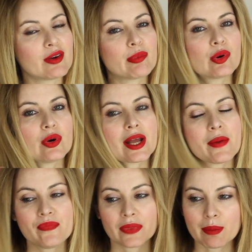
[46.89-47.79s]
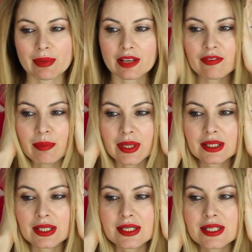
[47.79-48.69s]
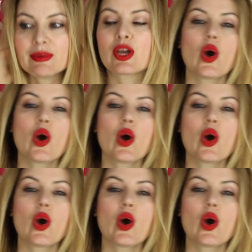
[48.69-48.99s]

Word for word: vapore e me li fa piattissimi.